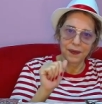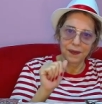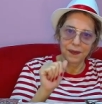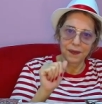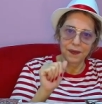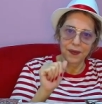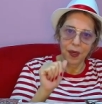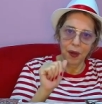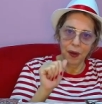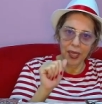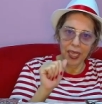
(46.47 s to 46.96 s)

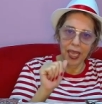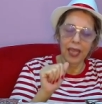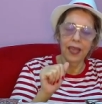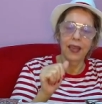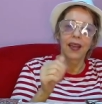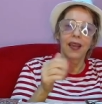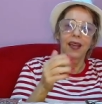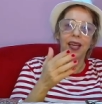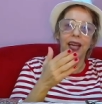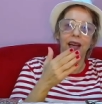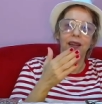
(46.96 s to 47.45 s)
ok?
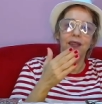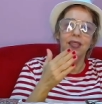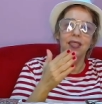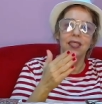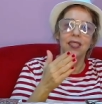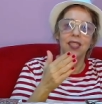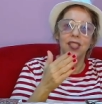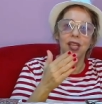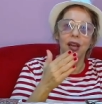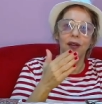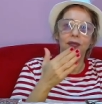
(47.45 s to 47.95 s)
Quero
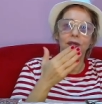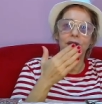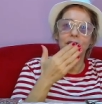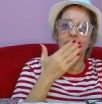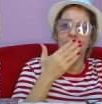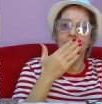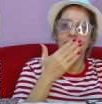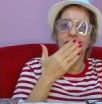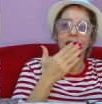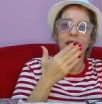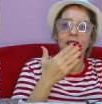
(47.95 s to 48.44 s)
desejar a
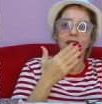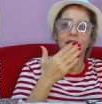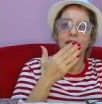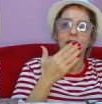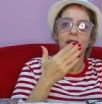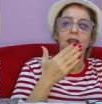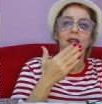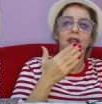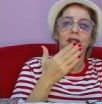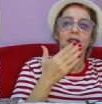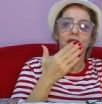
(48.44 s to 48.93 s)
vocês aí
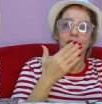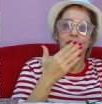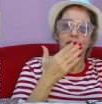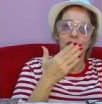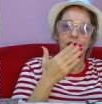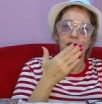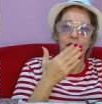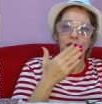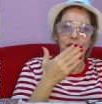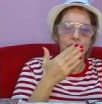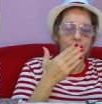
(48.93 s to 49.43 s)

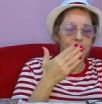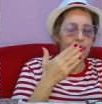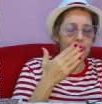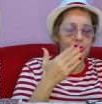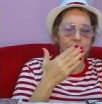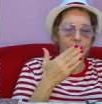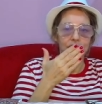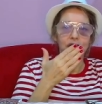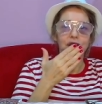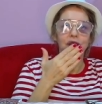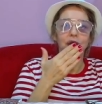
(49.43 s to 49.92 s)
de, de,
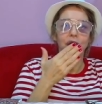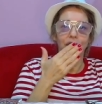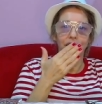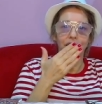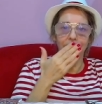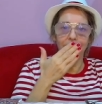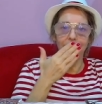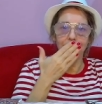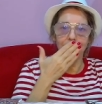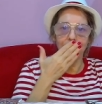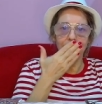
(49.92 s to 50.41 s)
de
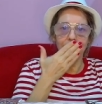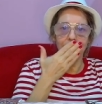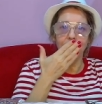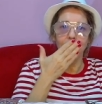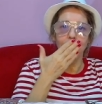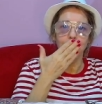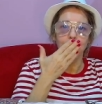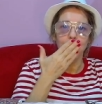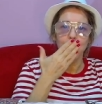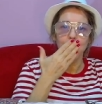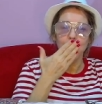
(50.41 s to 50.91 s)
novembro aí, ó,
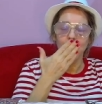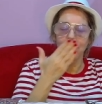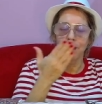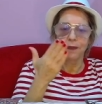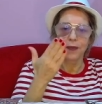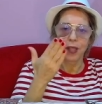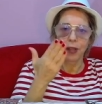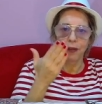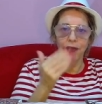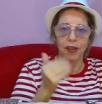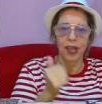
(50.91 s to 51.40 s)

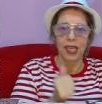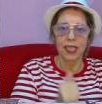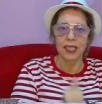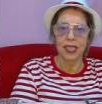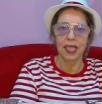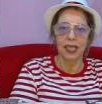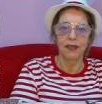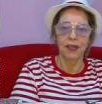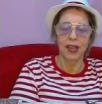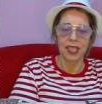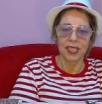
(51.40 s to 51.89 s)
um feliz
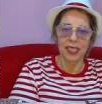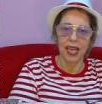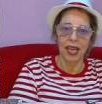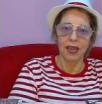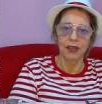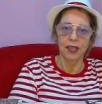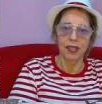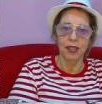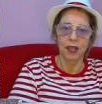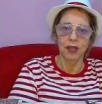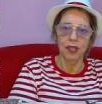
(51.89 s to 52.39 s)
aniversário,
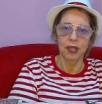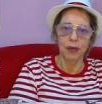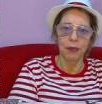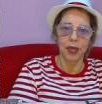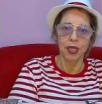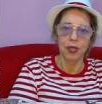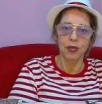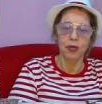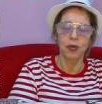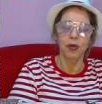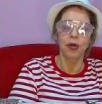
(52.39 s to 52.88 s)
que Deus
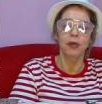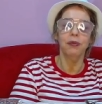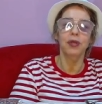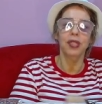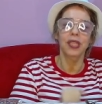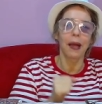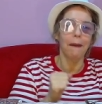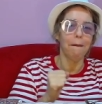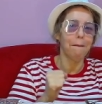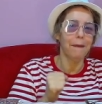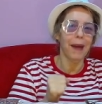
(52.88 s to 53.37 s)
abençoe,
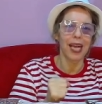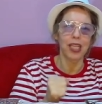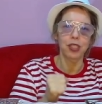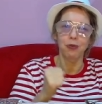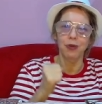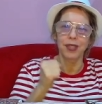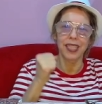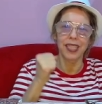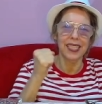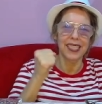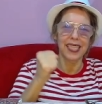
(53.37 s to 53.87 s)
muita paz,
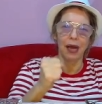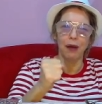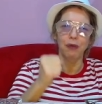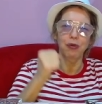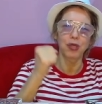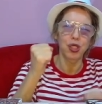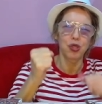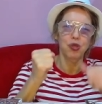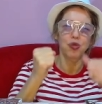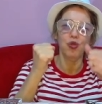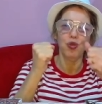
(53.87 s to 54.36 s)
muita
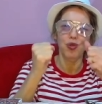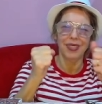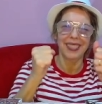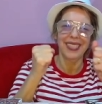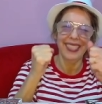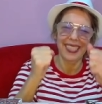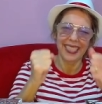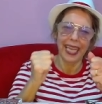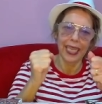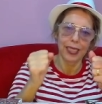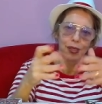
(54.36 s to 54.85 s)
saúde,
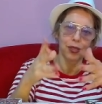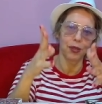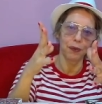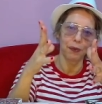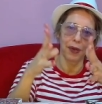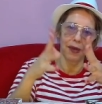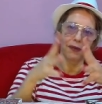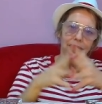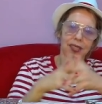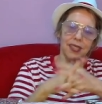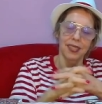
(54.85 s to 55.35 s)
sucesso
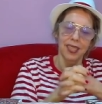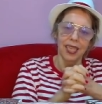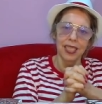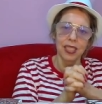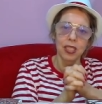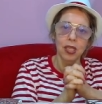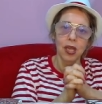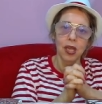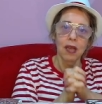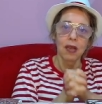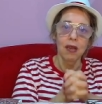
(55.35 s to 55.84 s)
para vocês
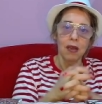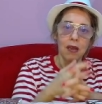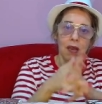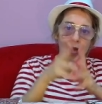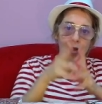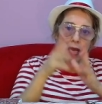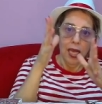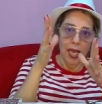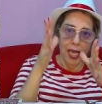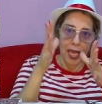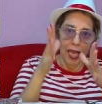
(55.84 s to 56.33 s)

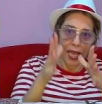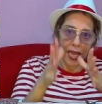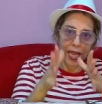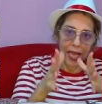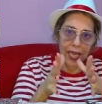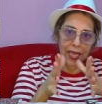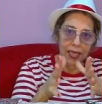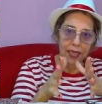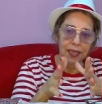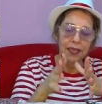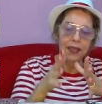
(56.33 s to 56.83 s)

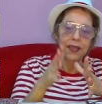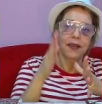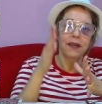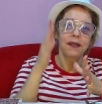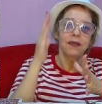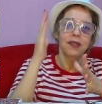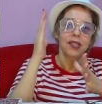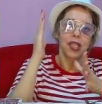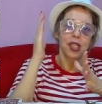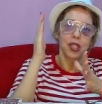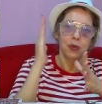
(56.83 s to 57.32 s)
e
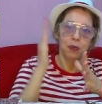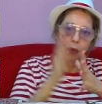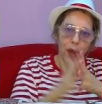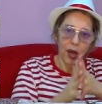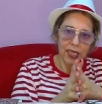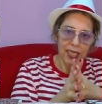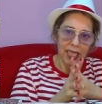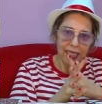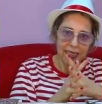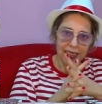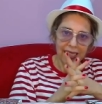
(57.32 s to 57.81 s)
vocês
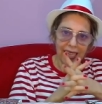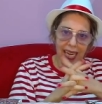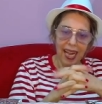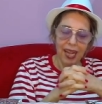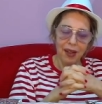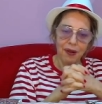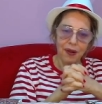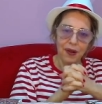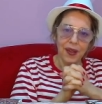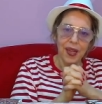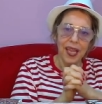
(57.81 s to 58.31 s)
podem
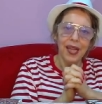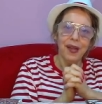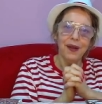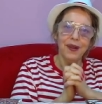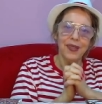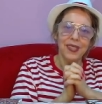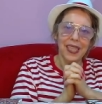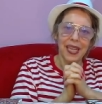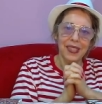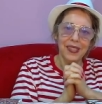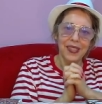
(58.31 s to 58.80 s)
entrar em
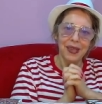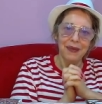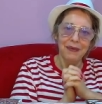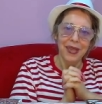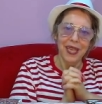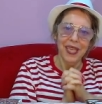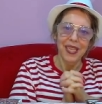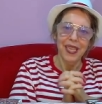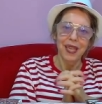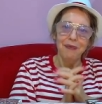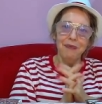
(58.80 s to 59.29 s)
contato com a
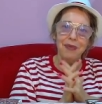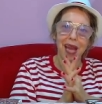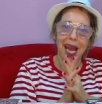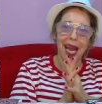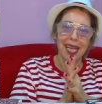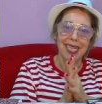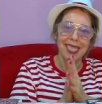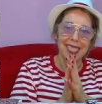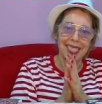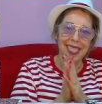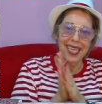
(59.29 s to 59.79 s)
minha equipe e
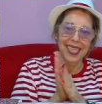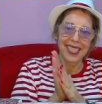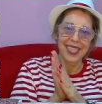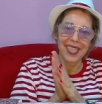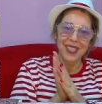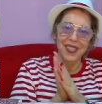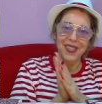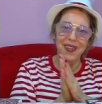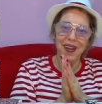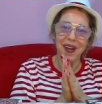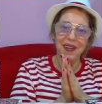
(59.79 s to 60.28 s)
agenda a
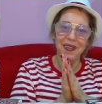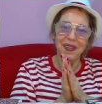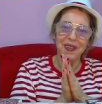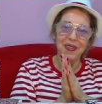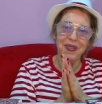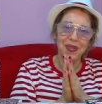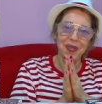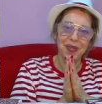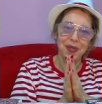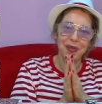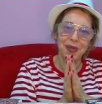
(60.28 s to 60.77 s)
sua consulta